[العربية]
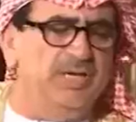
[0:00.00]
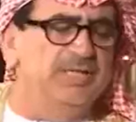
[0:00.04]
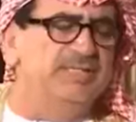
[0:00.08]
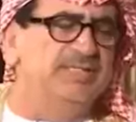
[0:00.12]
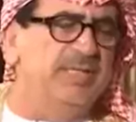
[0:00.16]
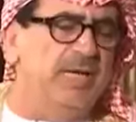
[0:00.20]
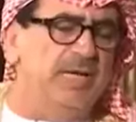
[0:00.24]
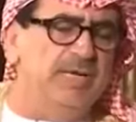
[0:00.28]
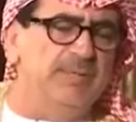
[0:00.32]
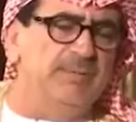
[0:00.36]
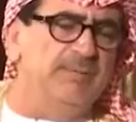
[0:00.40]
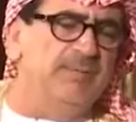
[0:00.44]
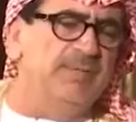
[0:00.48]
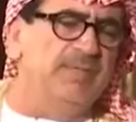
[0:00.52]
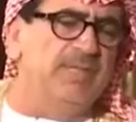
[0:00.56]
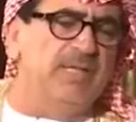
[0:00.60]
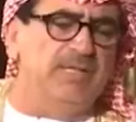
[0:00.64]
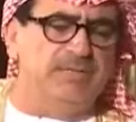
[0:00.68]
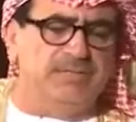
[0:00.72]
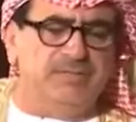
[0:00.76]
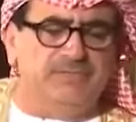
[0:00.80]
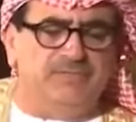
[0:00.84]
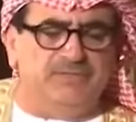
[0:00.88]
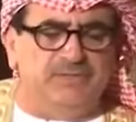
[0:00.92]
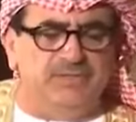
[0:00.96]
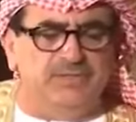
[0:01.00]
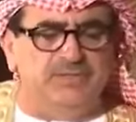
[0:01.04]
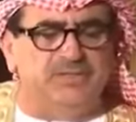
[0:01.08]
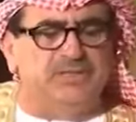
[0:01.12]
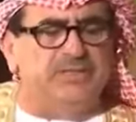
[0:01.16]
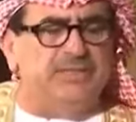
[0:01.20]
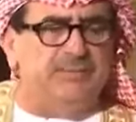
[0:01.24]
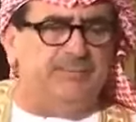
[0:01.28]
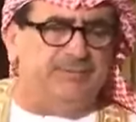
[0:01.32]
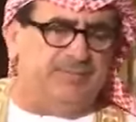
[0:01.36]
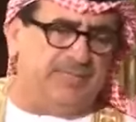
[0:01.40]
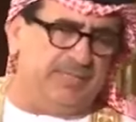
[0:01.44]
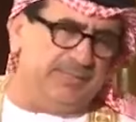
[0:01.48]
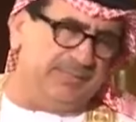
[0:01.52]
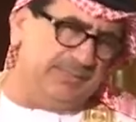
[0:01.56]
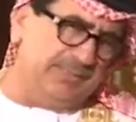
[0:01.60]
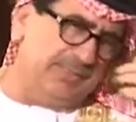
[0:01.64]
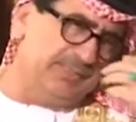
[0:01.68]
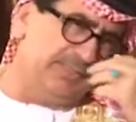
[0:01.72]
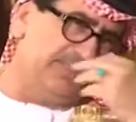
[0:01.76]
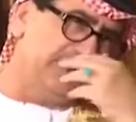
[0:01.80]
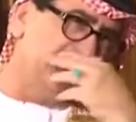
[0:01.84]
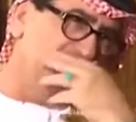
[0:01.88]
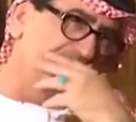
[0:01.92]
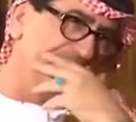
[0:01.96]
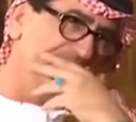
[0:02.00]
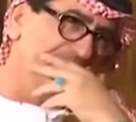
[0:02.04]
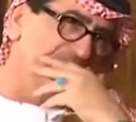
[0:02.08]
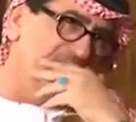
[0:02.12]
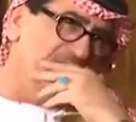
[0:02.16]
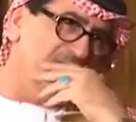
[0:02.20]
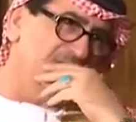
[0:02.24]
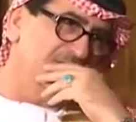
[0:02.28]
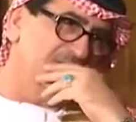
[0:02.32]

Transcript: انا انا ما شفتك كتبت عليك قصيده